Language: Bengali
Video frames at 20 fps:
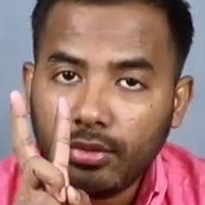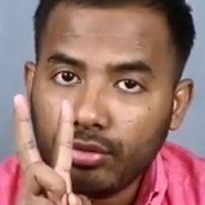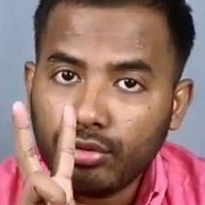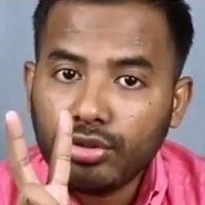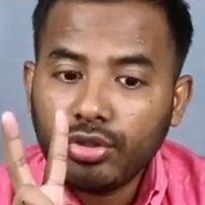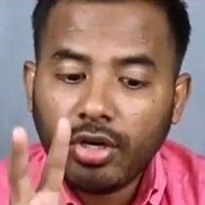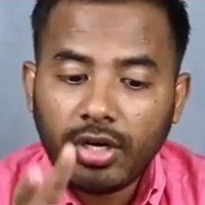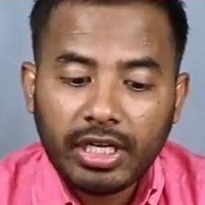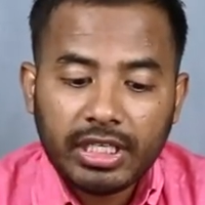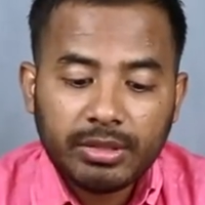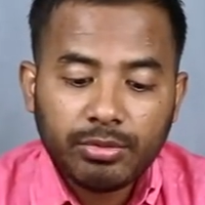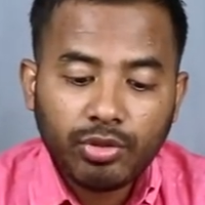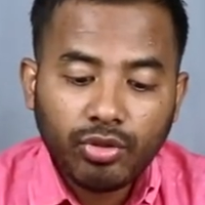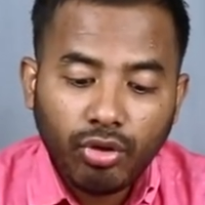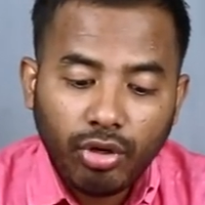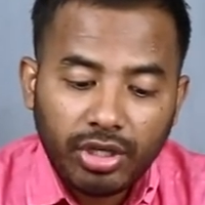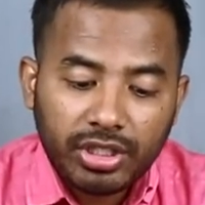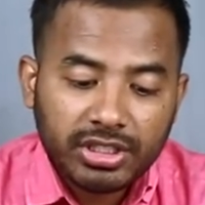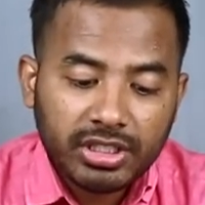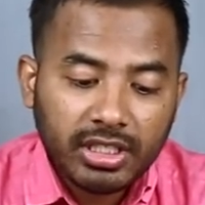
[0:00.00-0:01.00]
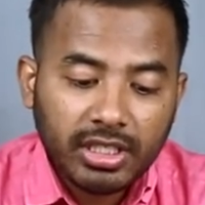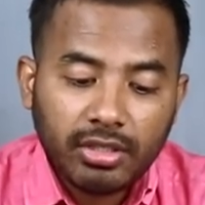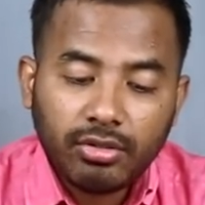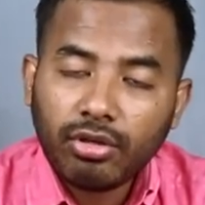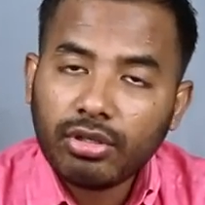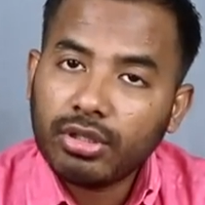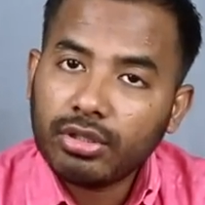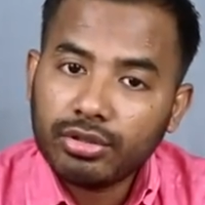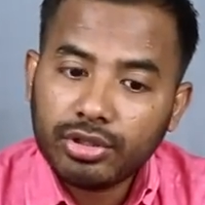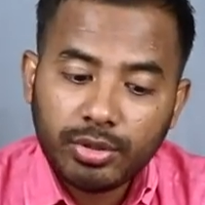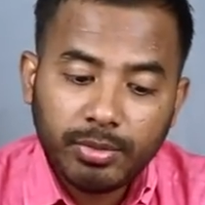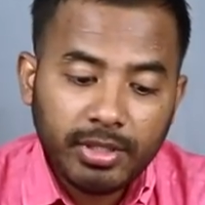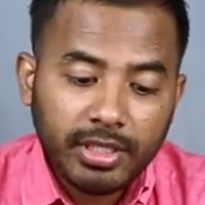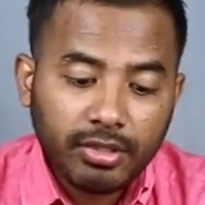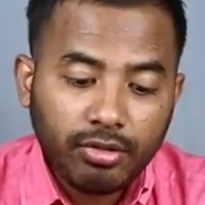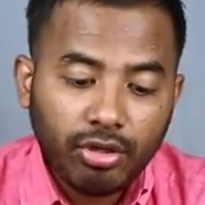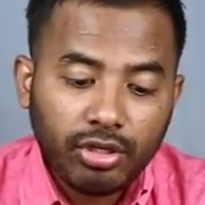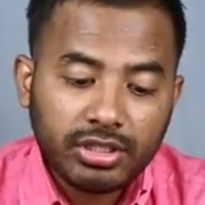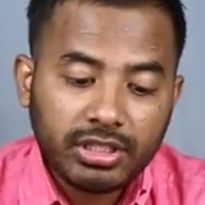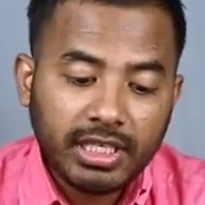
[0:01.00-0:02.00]
দুই ধরনের যেমন করশেয়ারের কথা যদি বলে
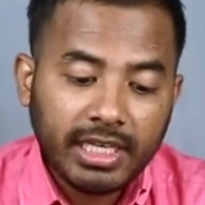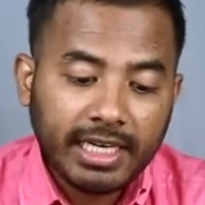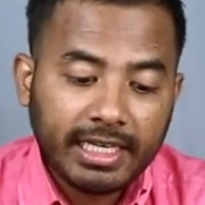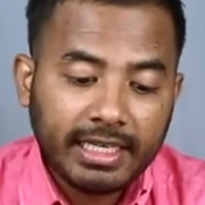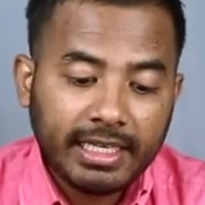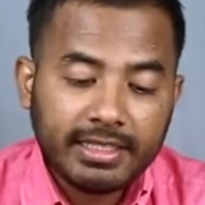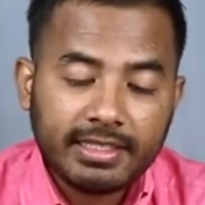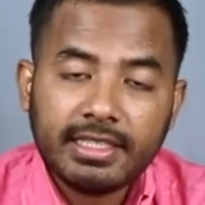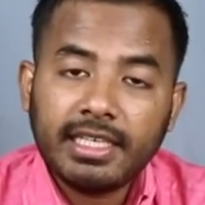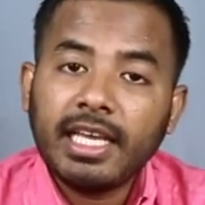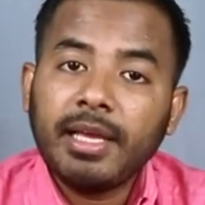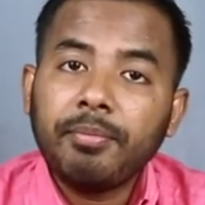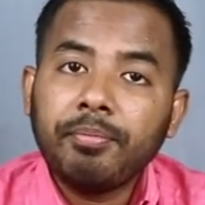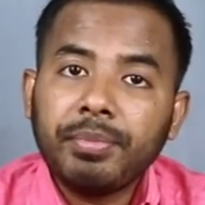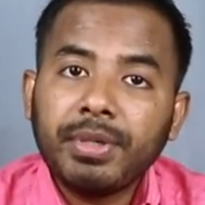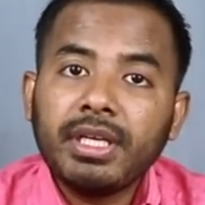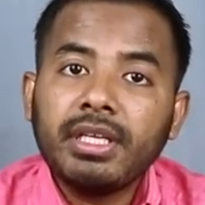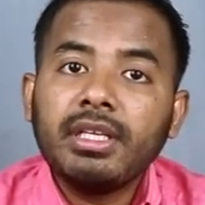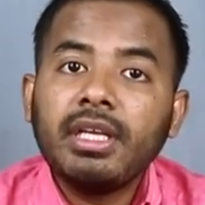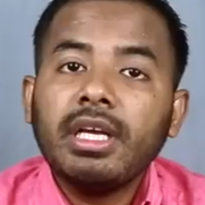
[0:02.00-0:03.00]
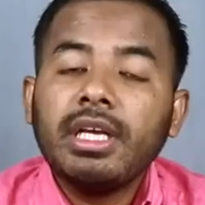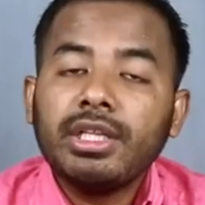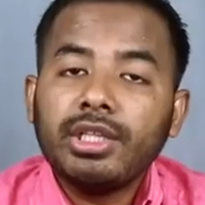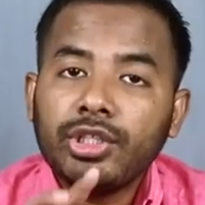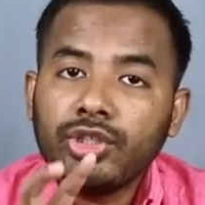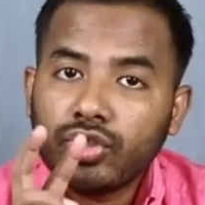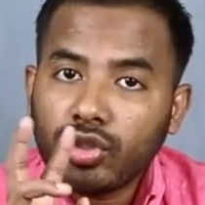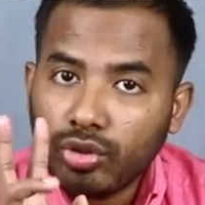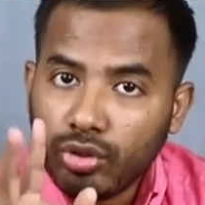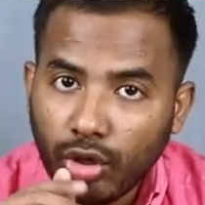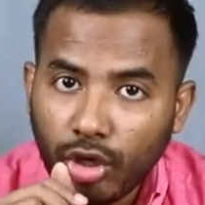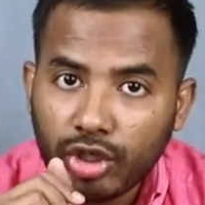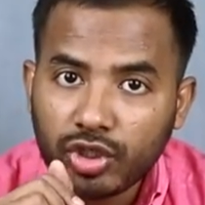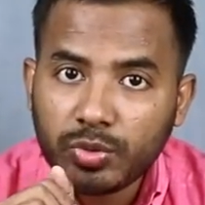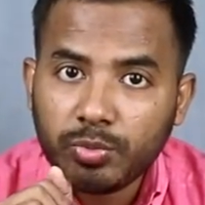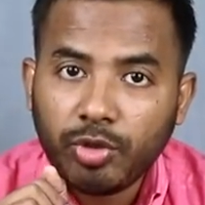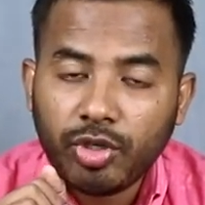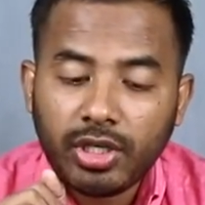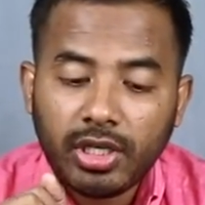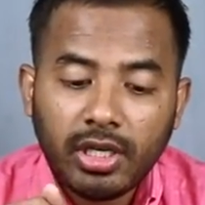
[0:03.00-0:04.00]
করশেয়ার একটা আছে এমপি তিনশো দশ
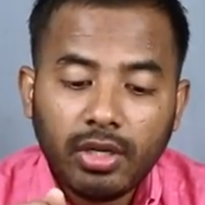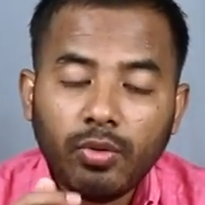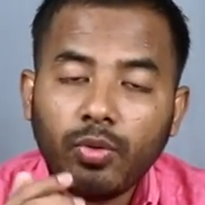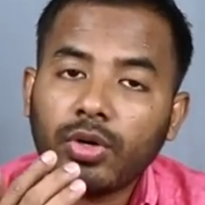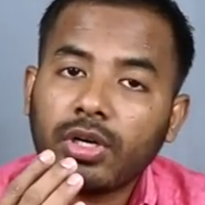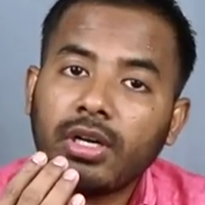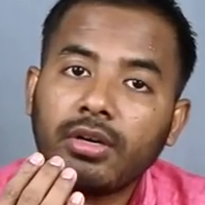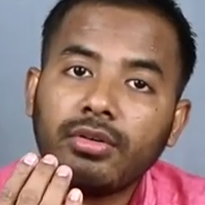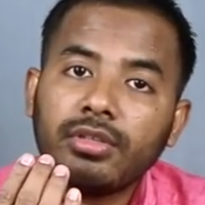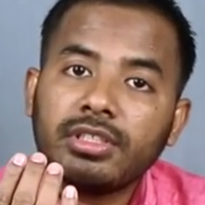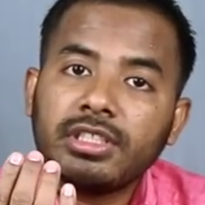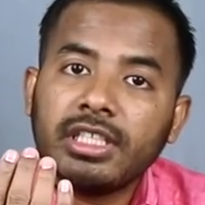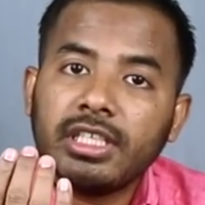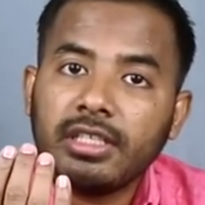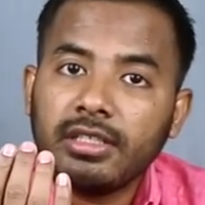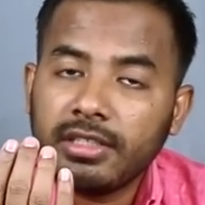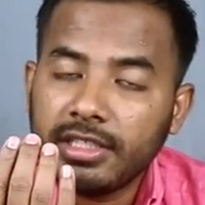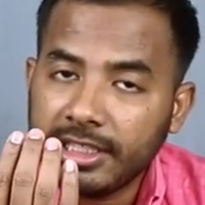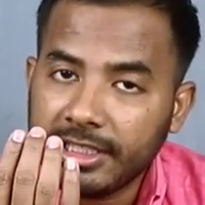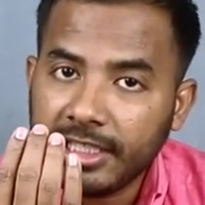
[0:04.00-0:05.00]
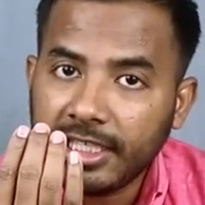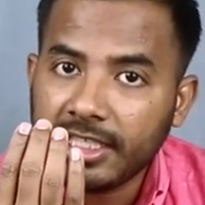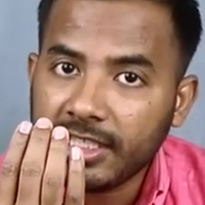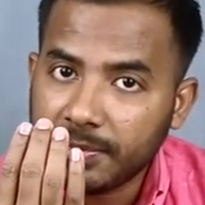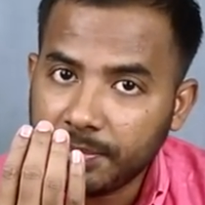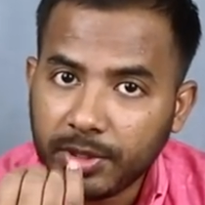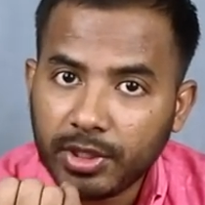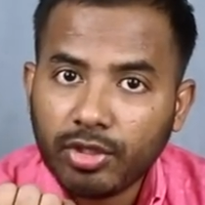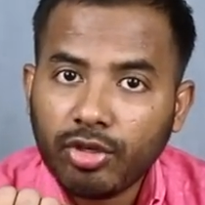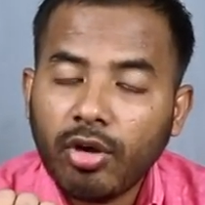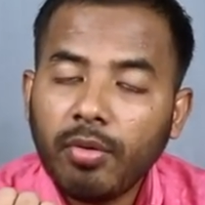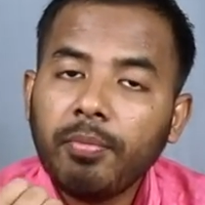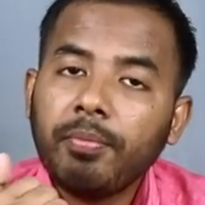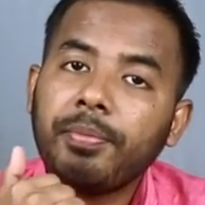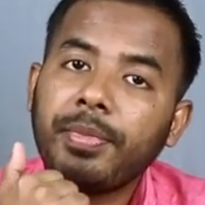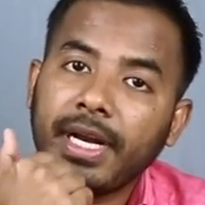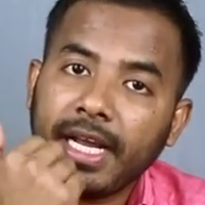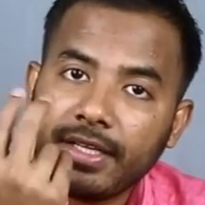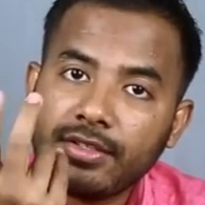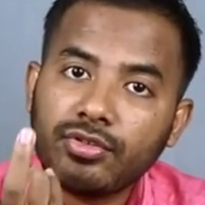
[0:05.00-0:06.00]
মডেল ওটার হচ্ছে রিডের স্পিড কম
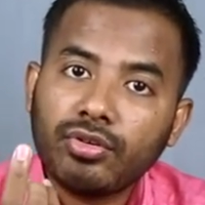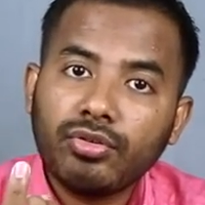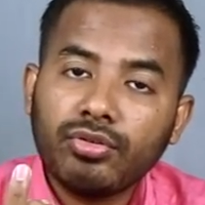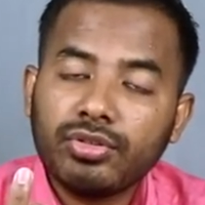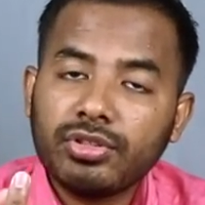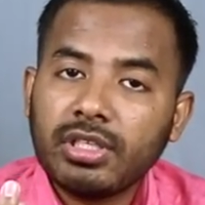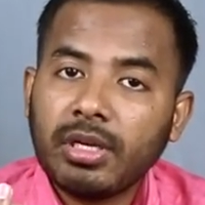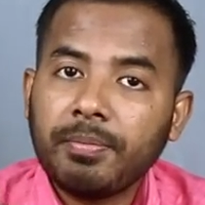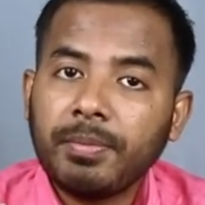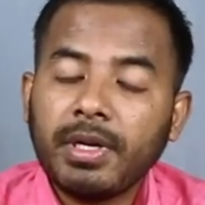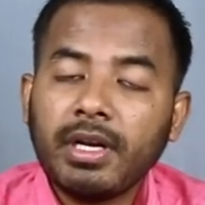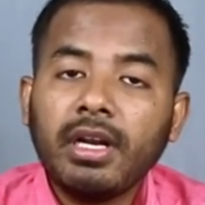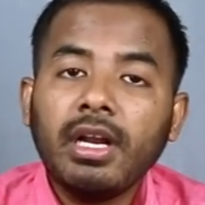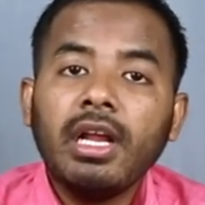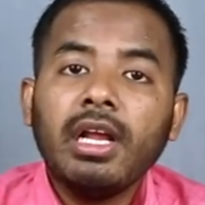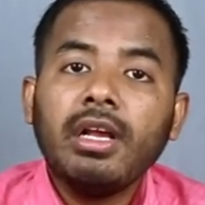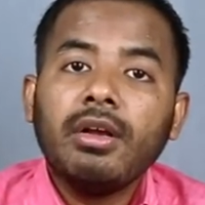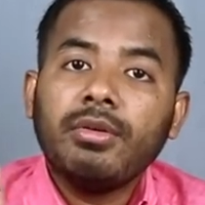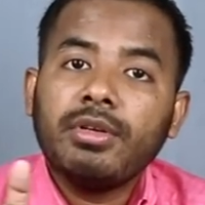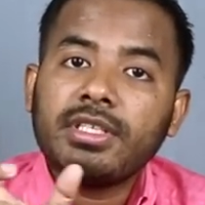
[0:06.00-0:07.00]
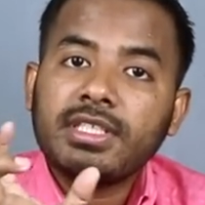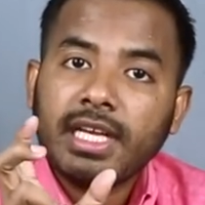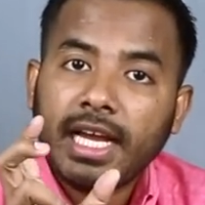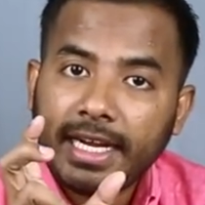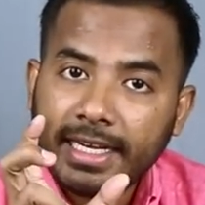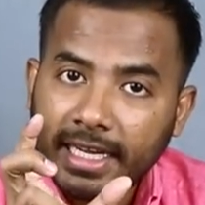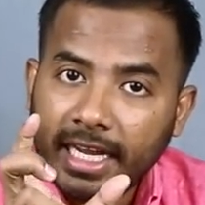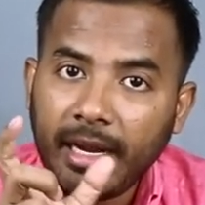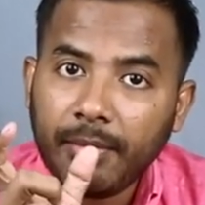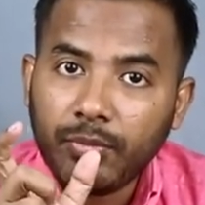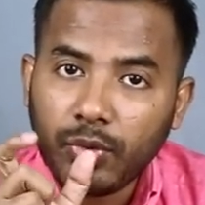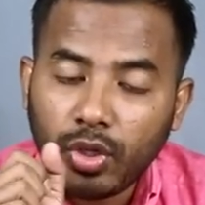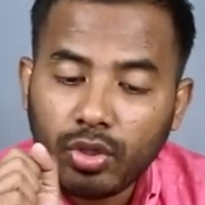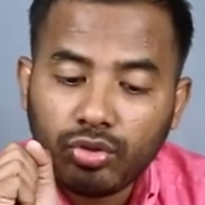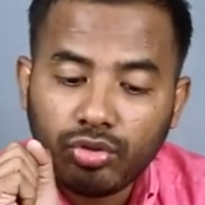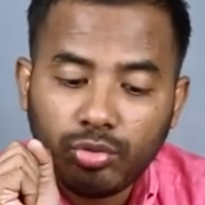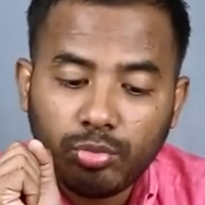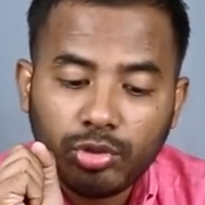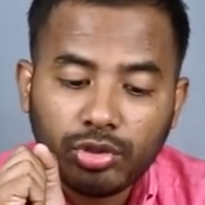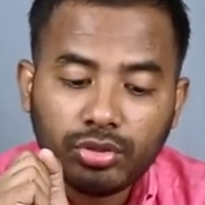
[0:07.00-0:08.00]
প্রাইসও হচ্ছে আপনার ওই সাটা এম
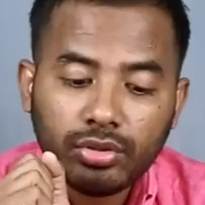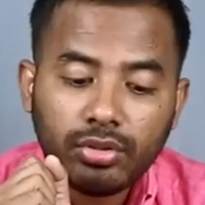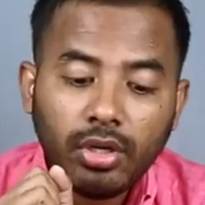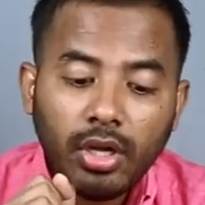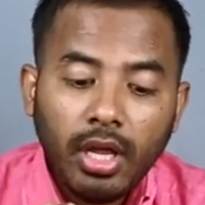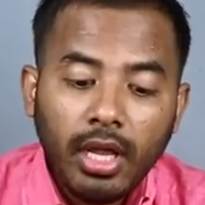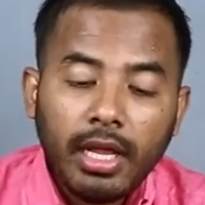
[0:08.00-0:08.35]
টুর মতো